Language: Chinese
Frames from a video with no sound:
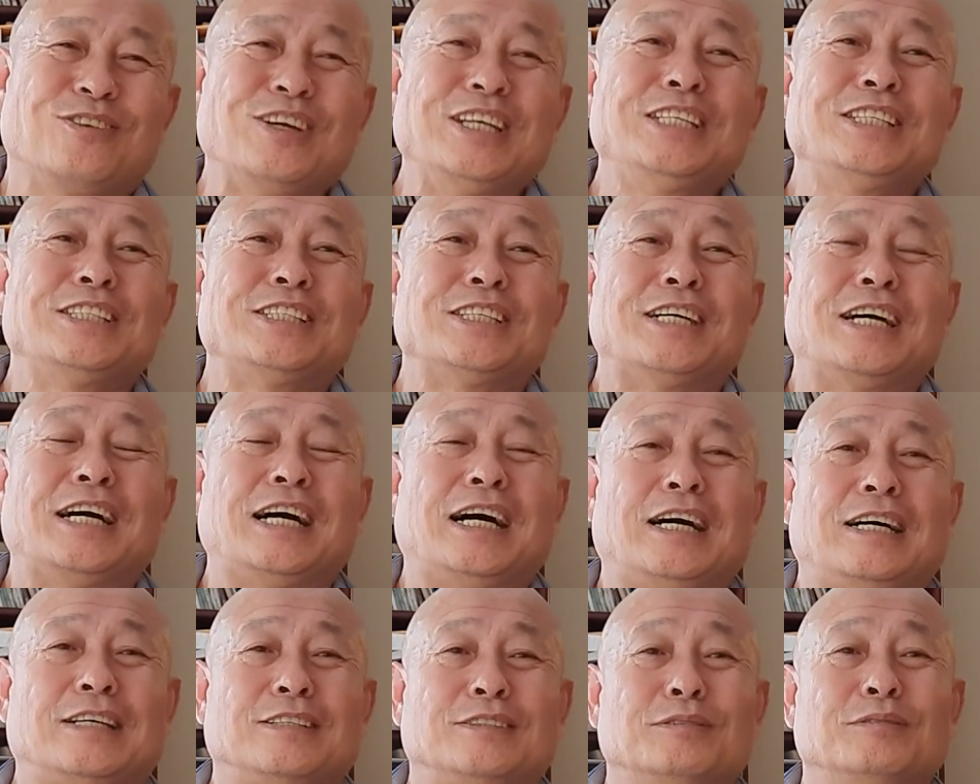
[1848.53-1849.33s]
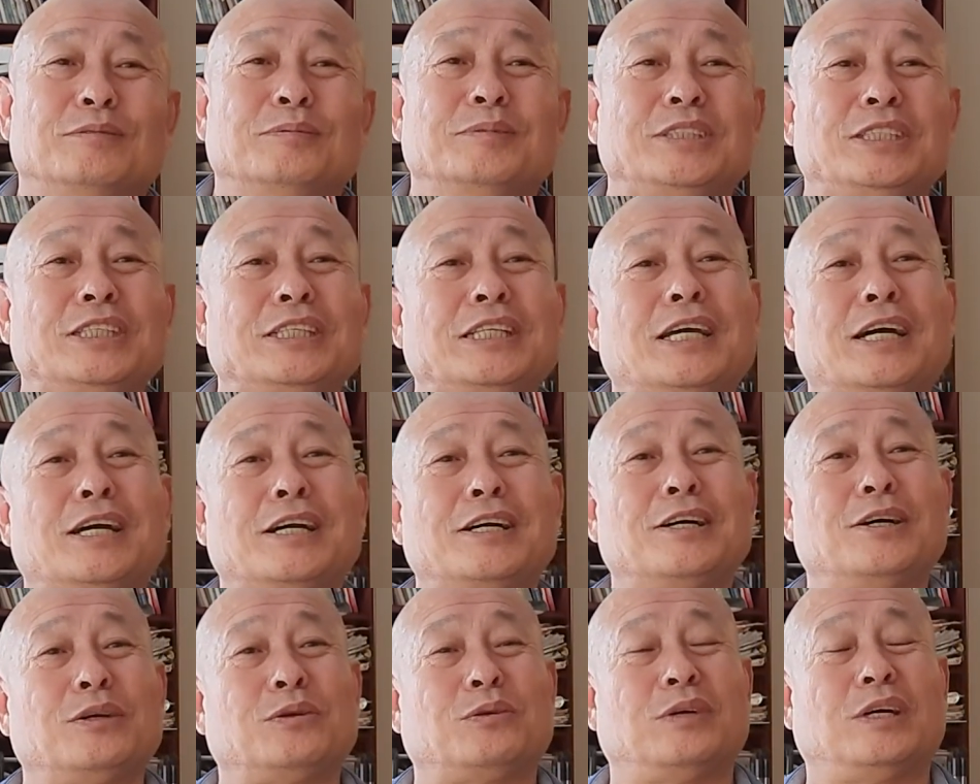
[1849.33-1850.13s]
规则啊，我们今天
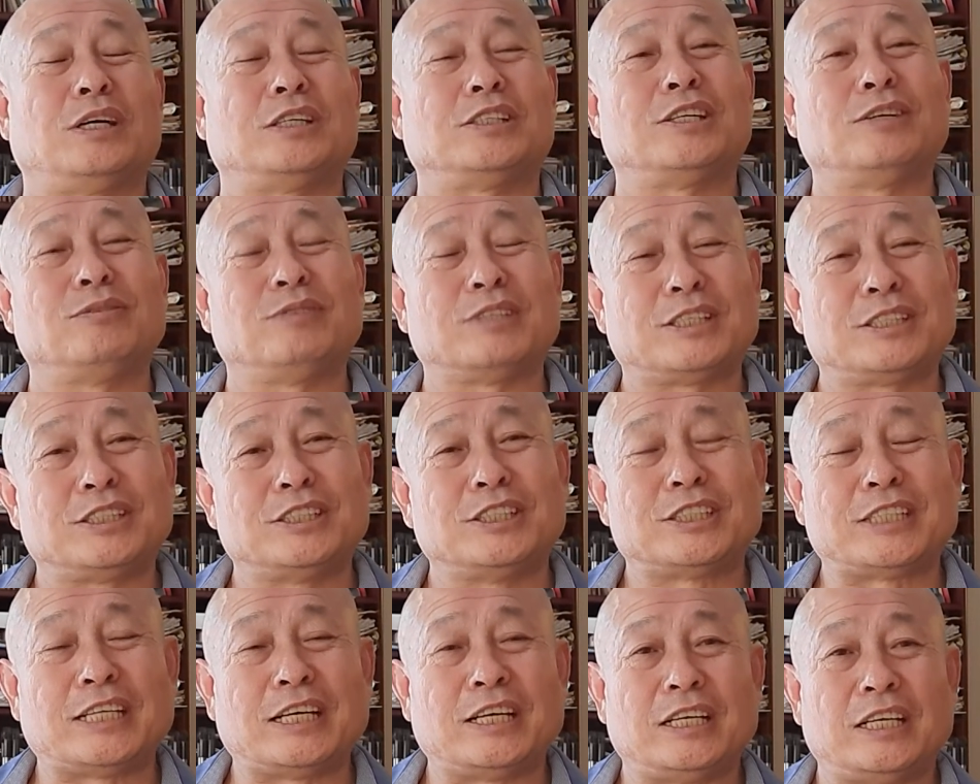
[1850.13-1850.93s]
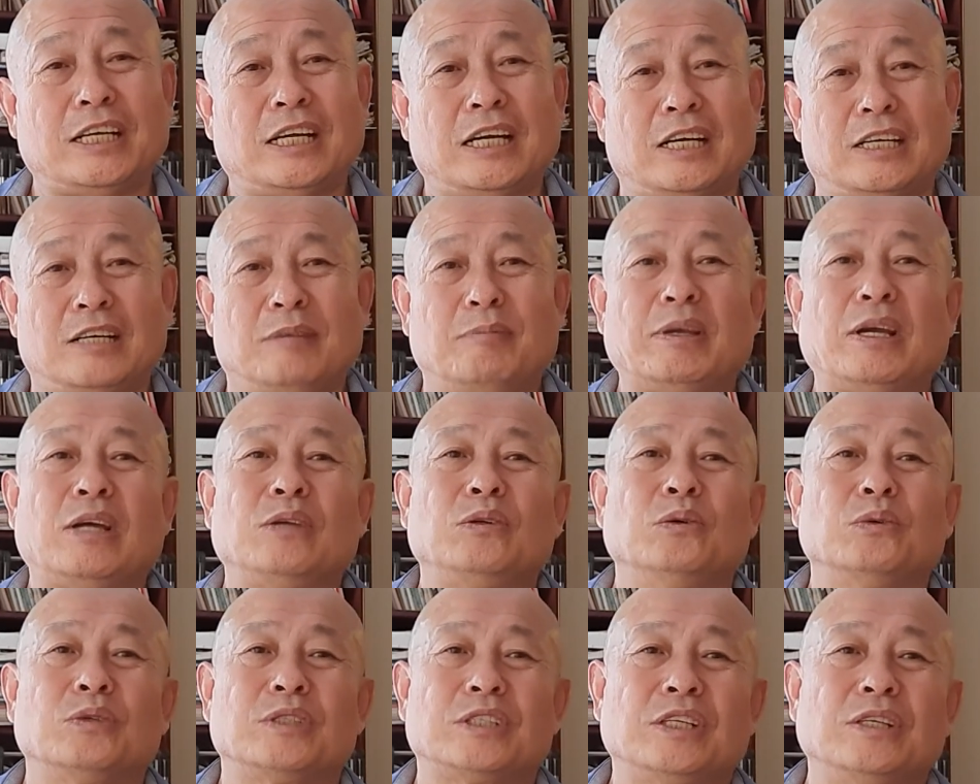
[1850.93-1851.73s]
科学认为它是真理啊，里
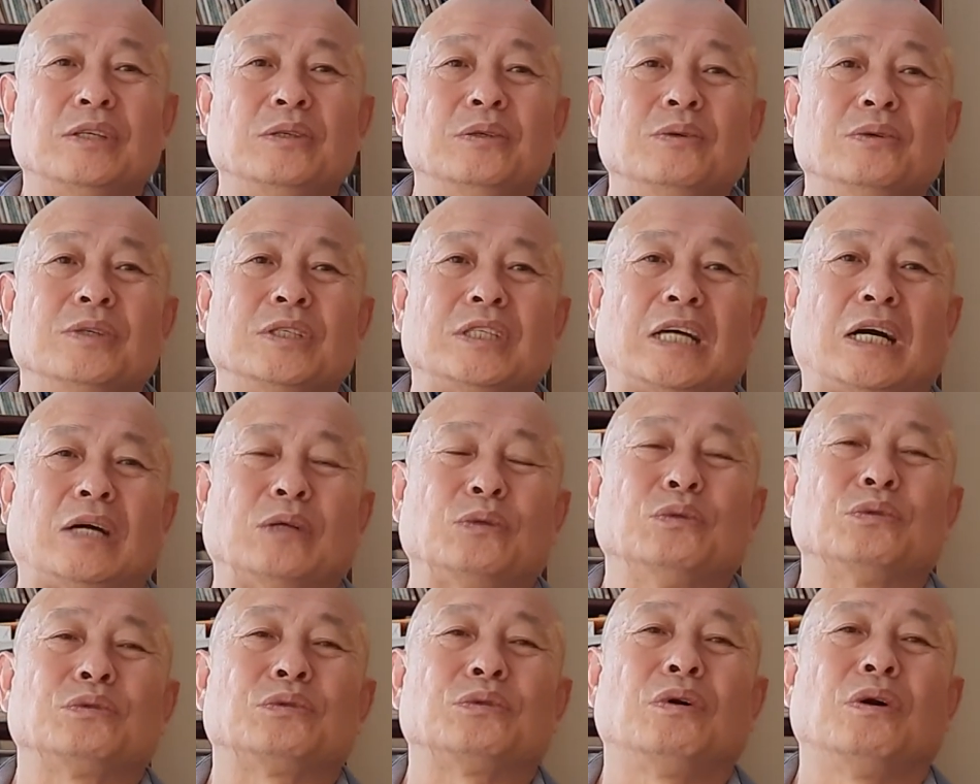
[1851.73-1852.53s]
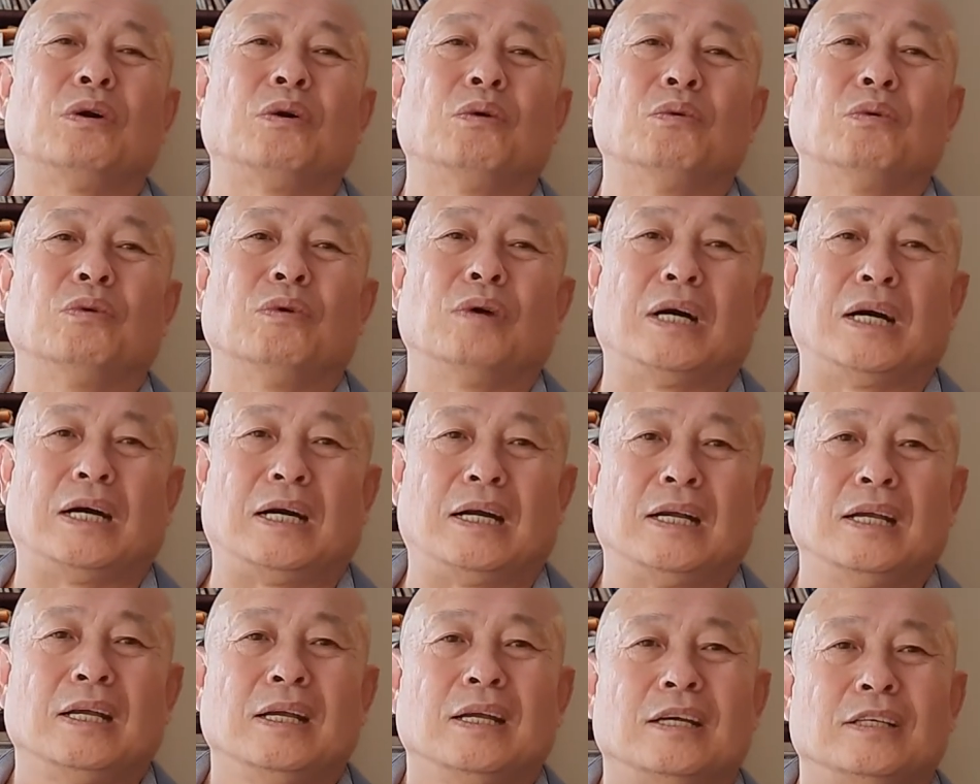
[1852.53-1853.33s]
面有真有假有错误
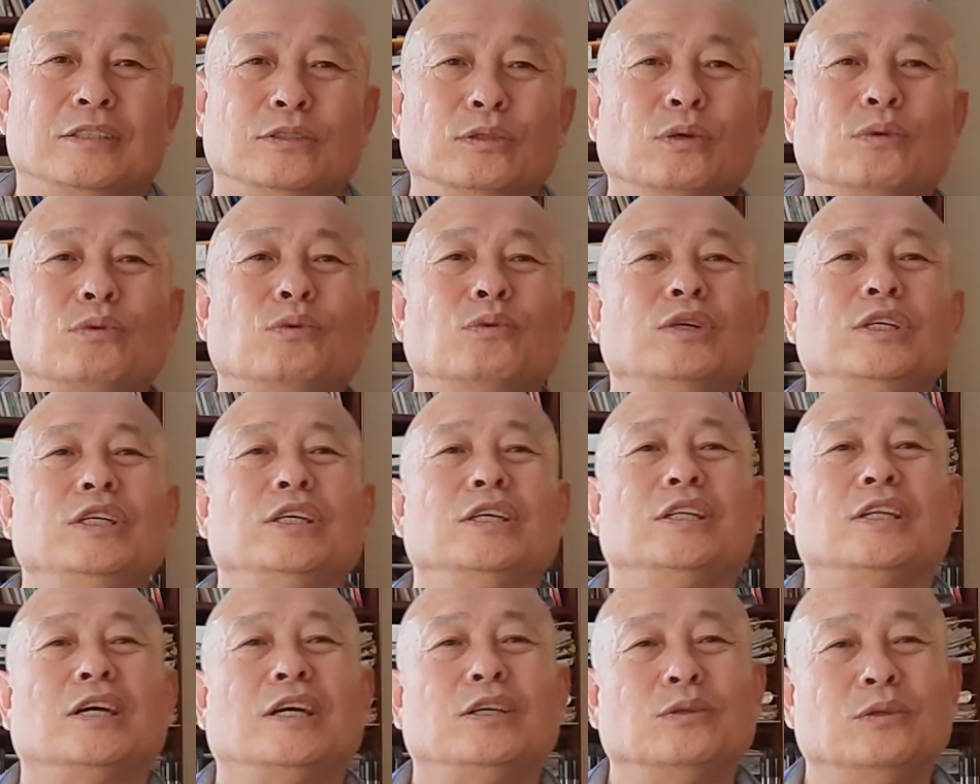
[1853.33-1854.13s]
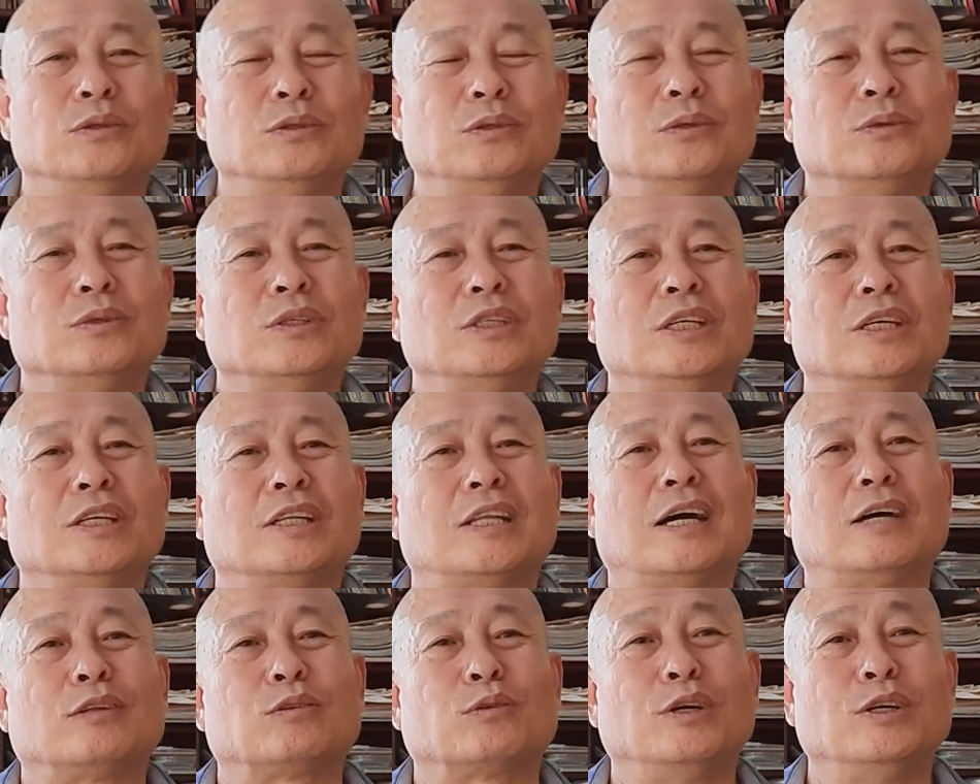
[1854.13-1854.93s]
啊，有故意的又有意
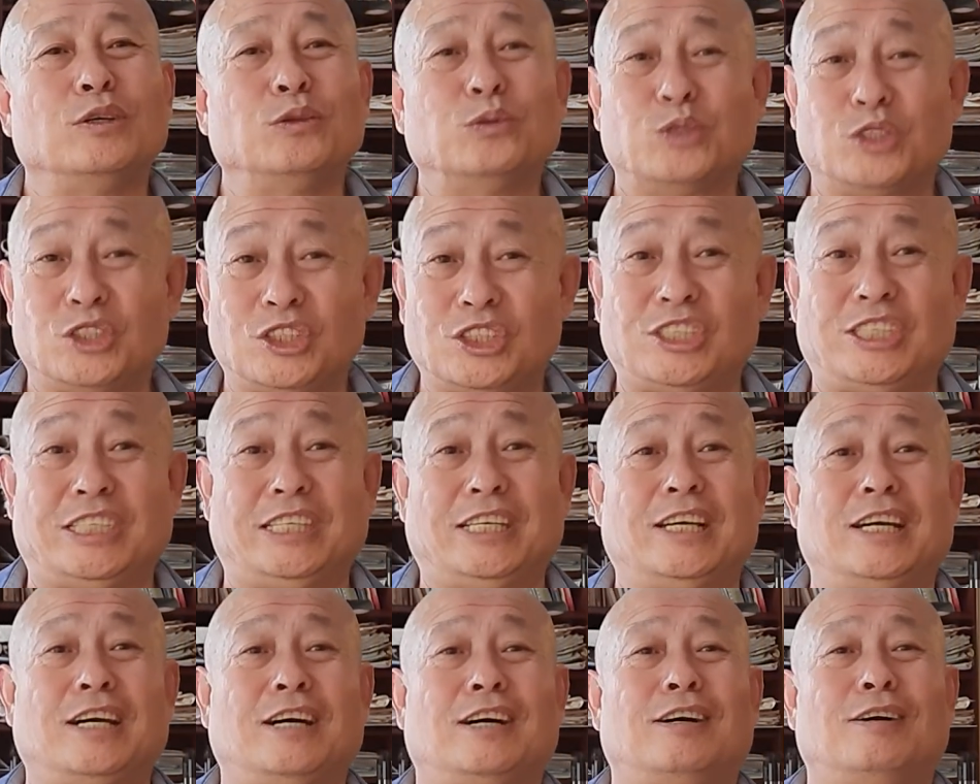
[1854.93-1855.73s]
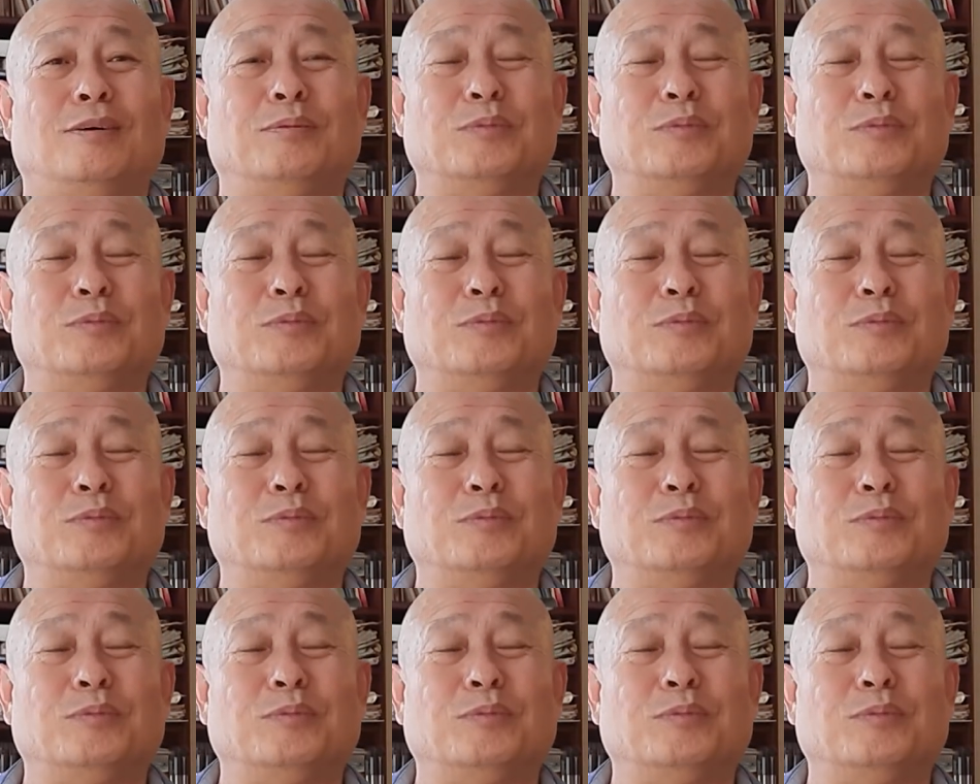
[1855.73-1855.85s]
的，所以有邪啊。